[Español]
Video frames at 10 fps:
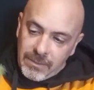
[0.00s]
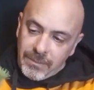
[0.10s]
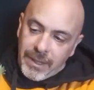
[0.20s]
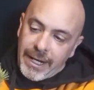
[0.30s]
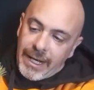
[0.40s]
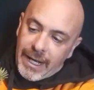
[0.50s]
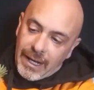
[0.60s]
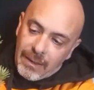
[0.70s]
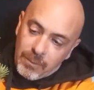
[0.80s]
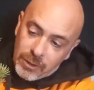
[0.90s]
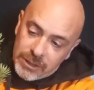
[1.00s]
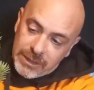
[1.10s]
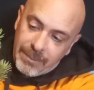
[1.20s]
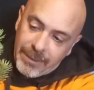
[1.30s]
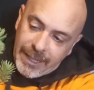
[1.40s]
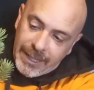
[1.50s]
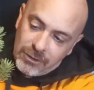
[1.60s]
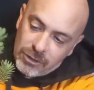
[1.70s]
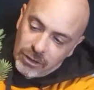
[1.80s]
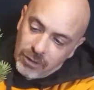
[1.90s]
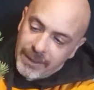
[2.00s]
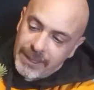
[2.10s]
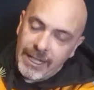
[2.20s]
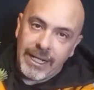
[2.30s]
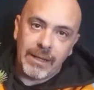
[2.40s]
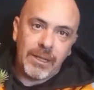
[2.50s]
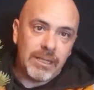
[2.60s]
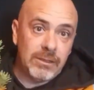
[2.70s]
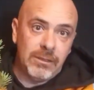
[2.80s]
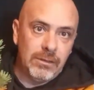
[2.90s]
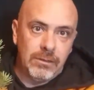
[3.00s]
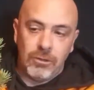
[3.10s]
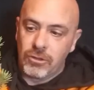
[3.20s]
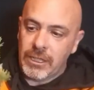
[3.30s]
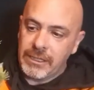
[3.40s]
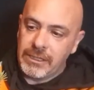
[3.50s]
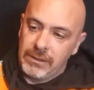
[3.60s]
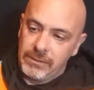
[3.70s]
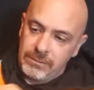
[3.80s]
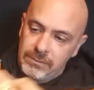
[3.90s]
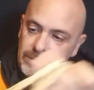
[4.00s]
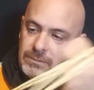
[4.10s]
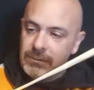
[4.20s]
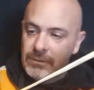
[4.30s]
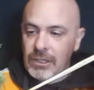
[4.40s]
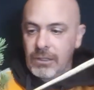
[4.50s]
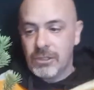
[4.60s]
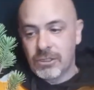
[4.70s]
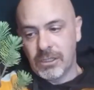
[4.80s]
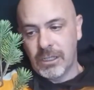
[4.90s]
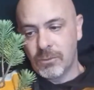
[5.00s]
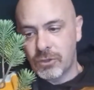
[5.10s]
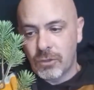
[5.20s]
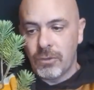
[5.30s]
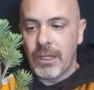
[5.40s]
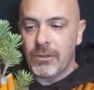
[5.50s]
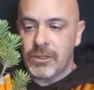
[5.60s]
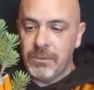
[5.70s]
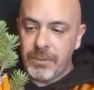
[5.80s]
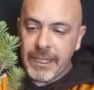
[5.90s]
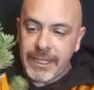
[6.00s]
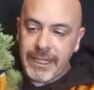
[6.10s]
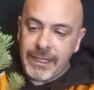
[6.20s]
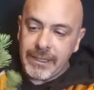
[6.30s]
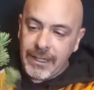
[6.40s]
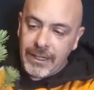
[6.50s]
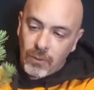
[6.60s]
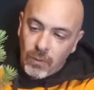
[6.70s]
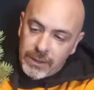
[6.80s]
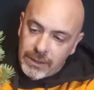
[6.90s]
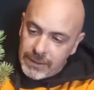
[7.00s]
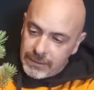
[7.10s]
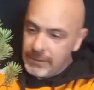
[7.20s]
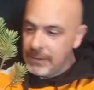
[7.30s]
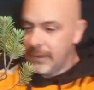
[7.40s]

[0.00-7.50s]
para puesta para que no se nos parta la rama, nos cacha. O sea, con eso tener mucho cuidado. Siempre hay que tener en cuenta